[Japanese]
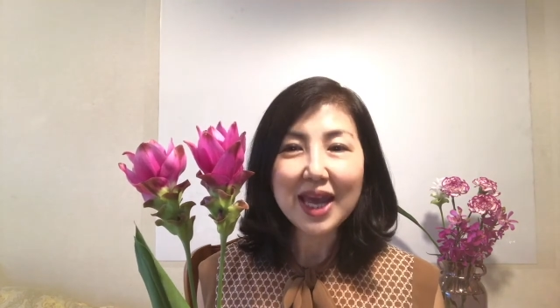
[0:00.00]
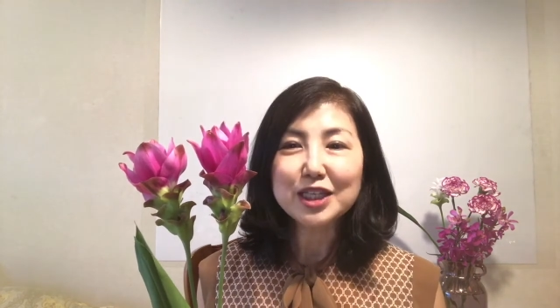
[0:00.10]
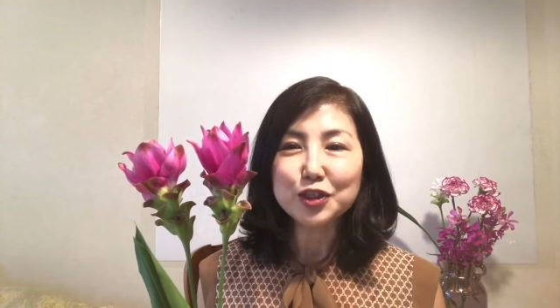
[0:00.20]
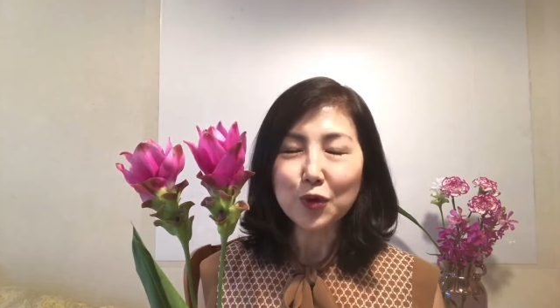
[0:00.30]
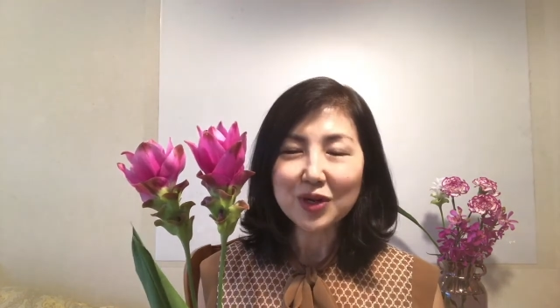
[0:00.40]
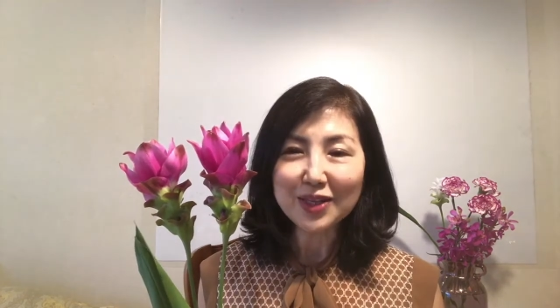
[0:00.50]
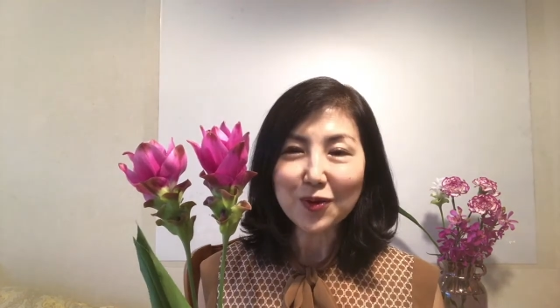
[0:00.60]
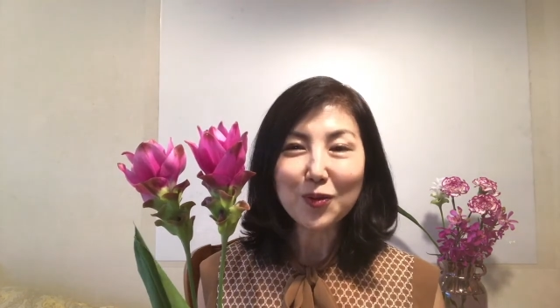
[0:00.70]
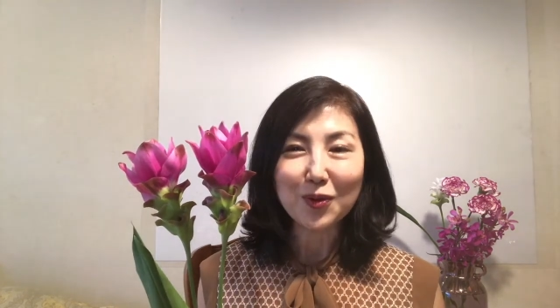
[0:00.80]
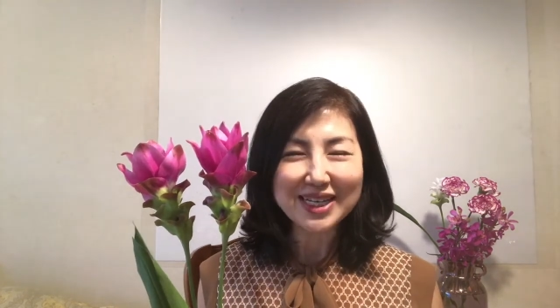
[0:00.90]
浄化
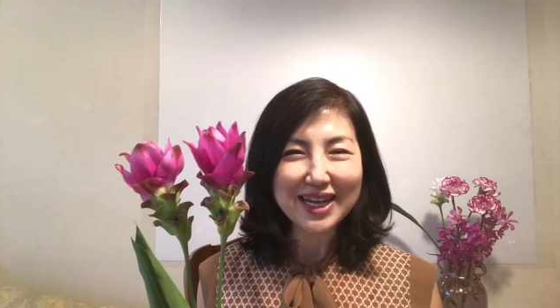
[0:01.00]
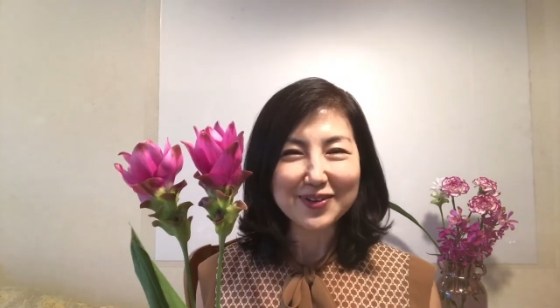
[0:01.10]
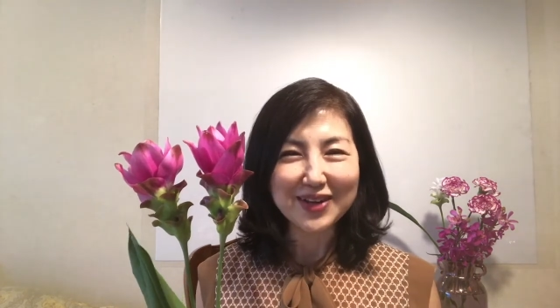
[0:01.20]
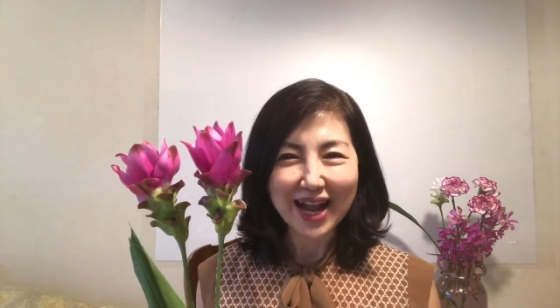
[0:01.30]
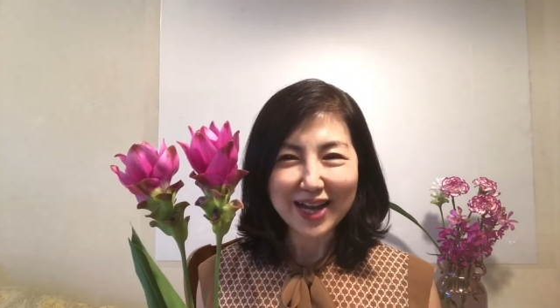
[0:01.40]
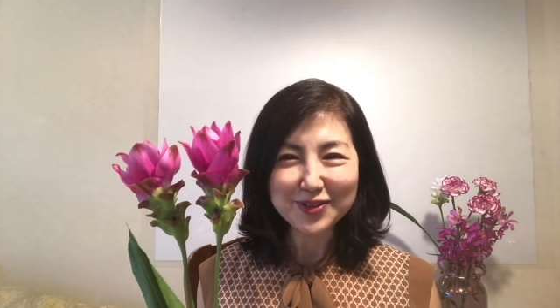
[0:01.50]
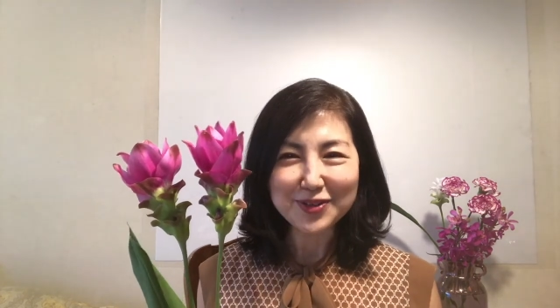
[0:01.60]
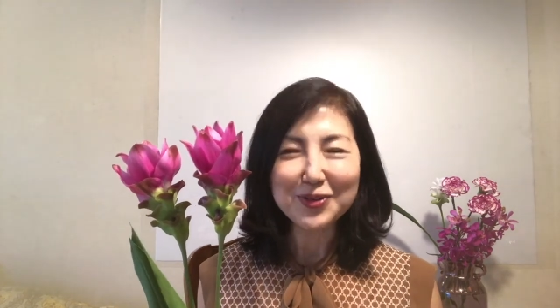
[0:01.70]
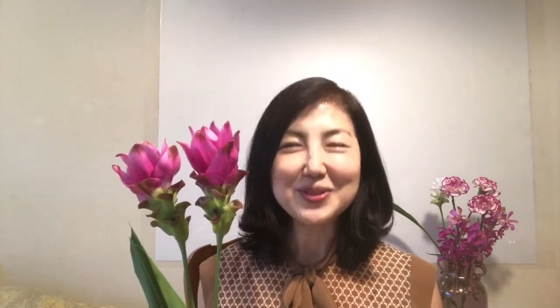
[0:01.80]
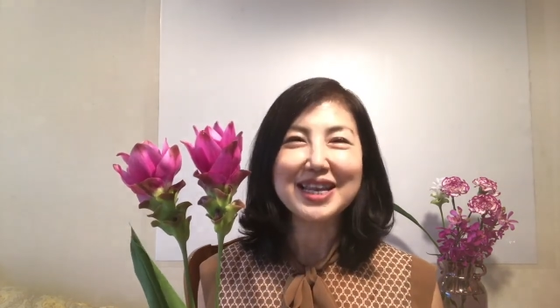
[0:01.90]
のご利益がある
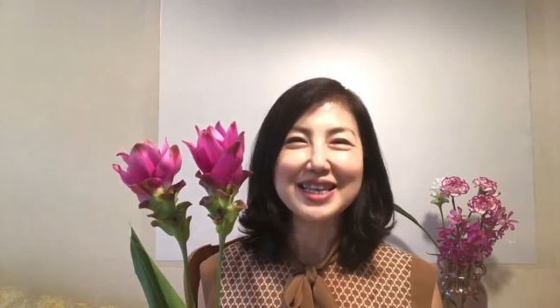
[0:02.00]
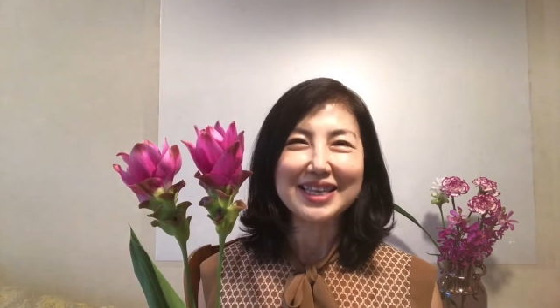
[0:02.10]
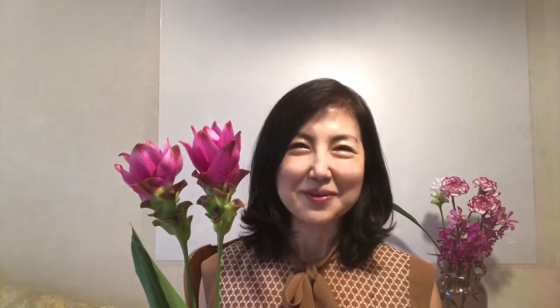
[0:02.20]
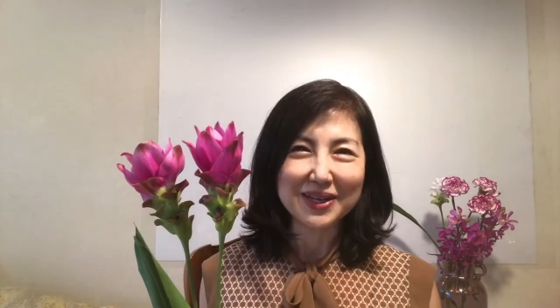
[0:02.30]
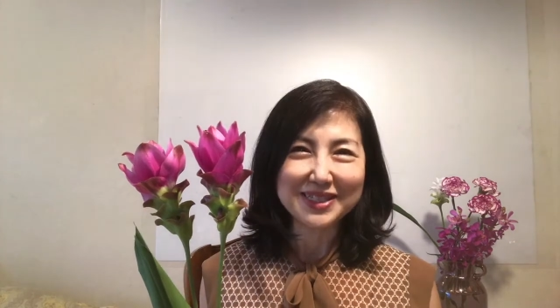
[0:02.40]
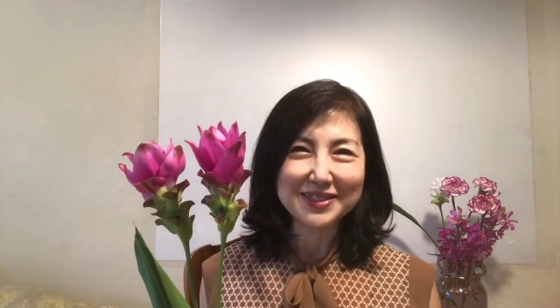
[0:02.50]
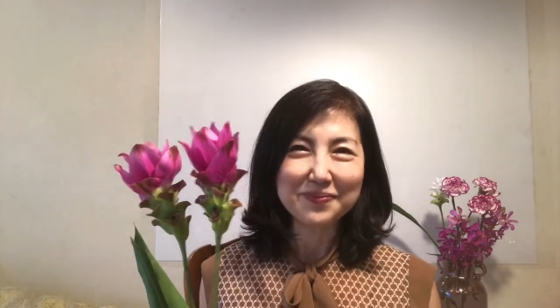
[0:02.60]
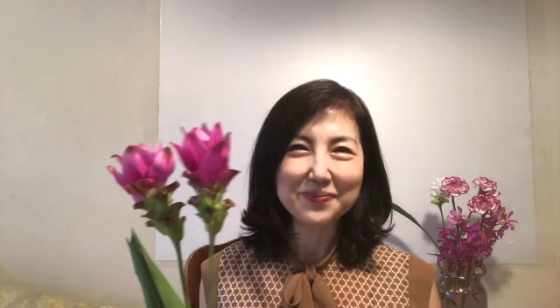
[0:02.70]
とされています。